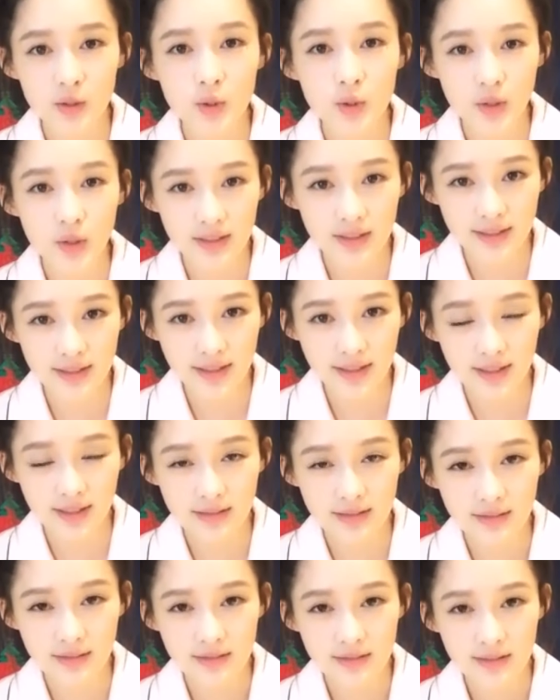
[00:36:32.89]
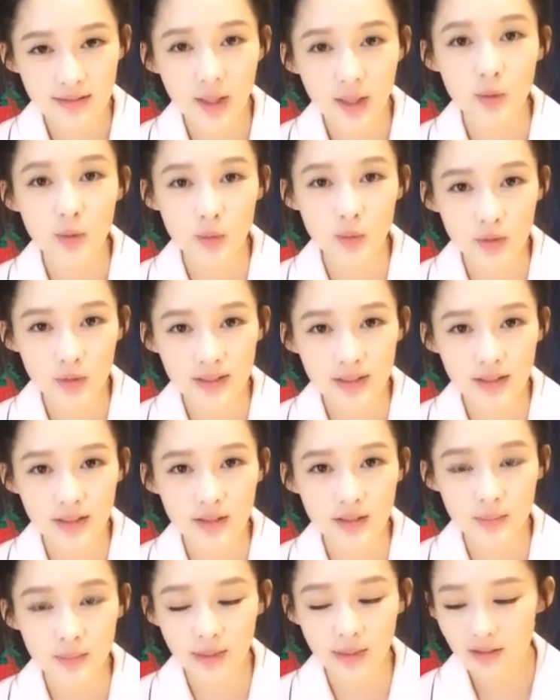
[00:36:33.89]
我的睡前要
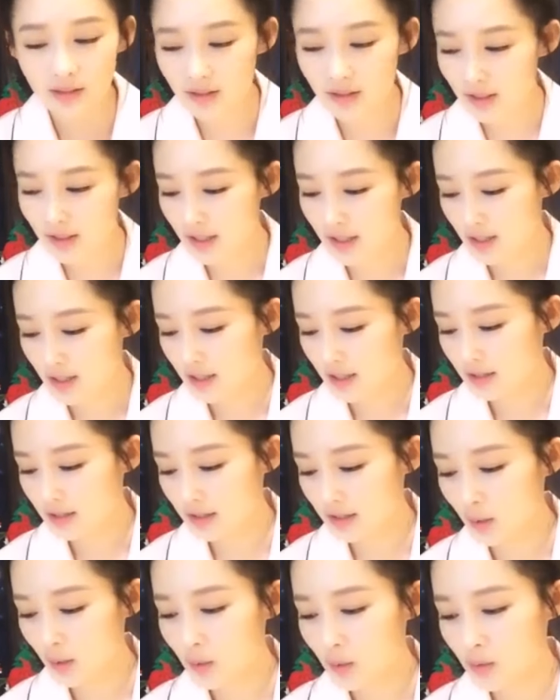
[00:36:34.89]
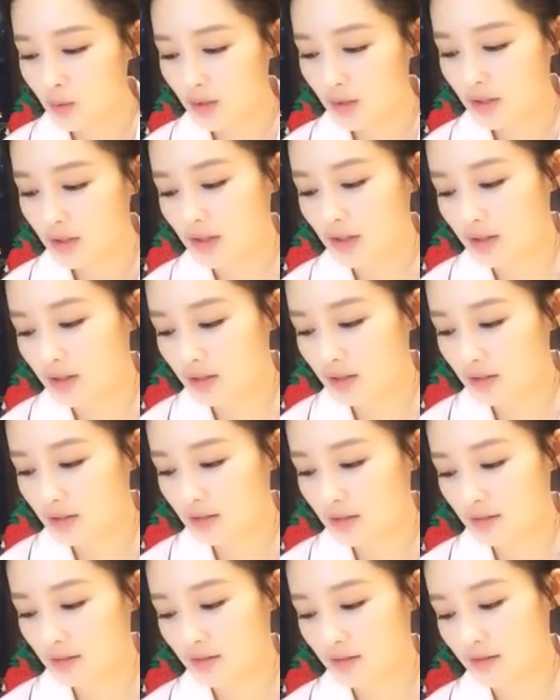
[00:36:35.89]
做些什么。那我觉
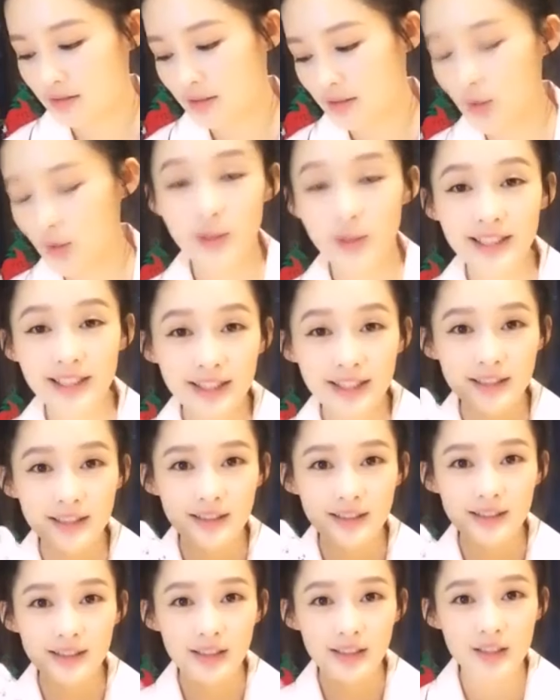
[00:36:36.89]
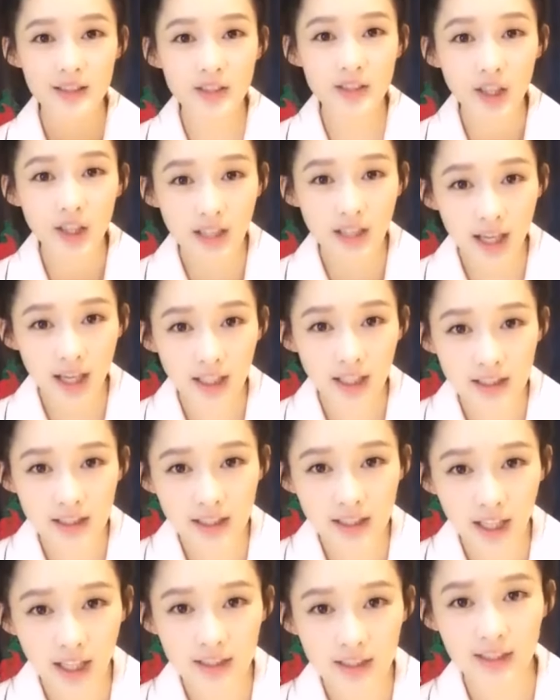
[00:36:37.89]
得。手机肯定是要
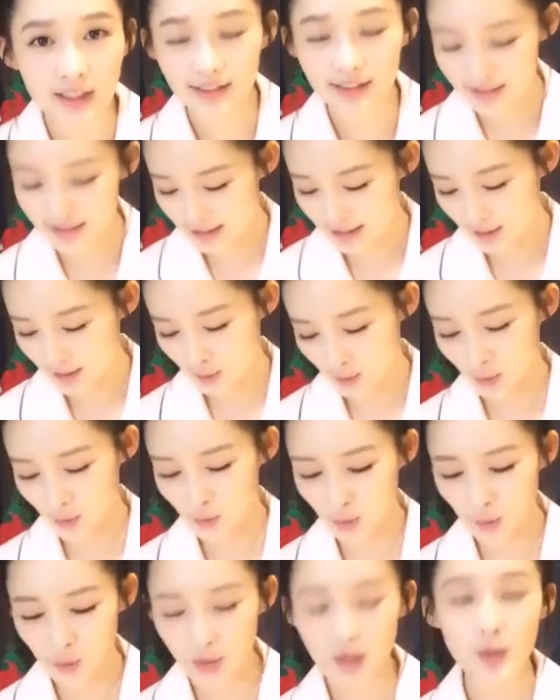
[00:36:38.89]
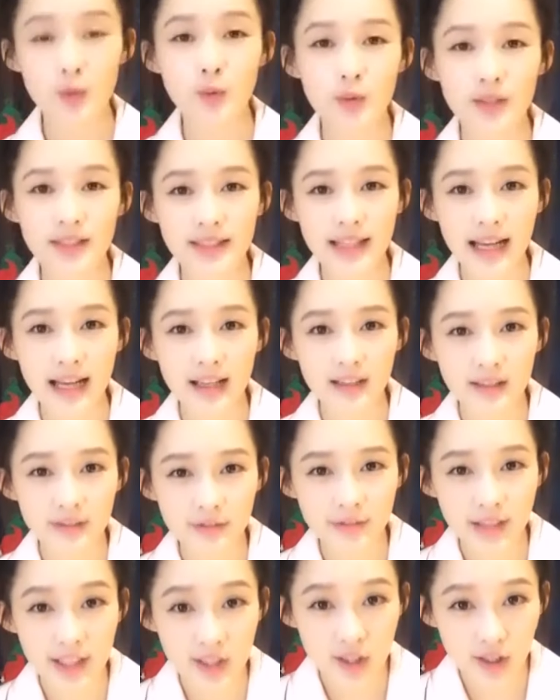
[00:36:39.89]
看一下的，就是关注一
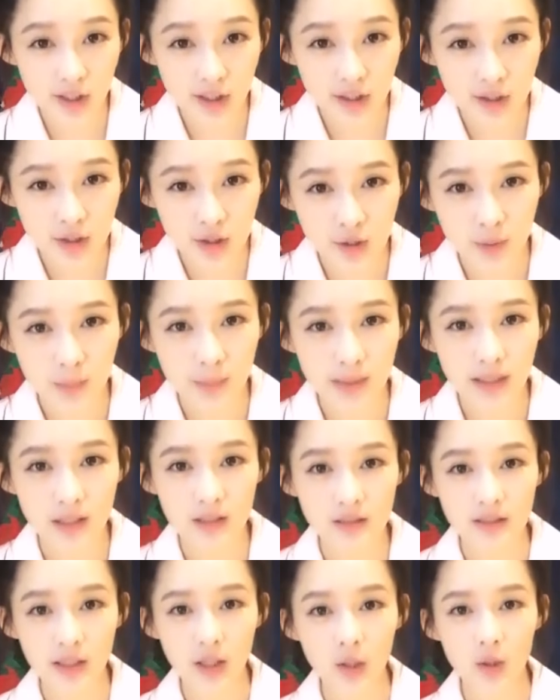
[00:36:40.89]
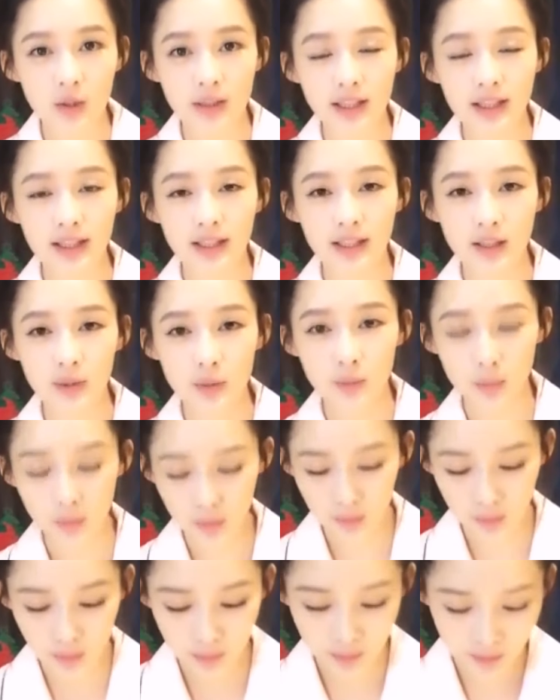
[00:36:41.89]
下发生了什么，然后看
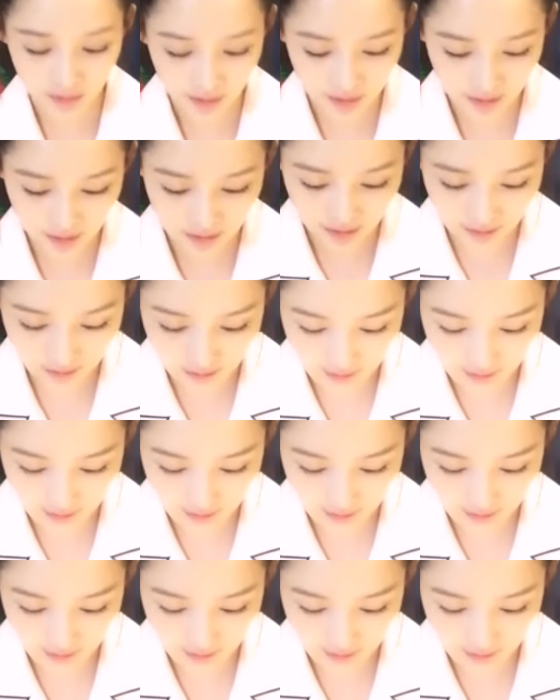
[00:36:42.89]
看有没有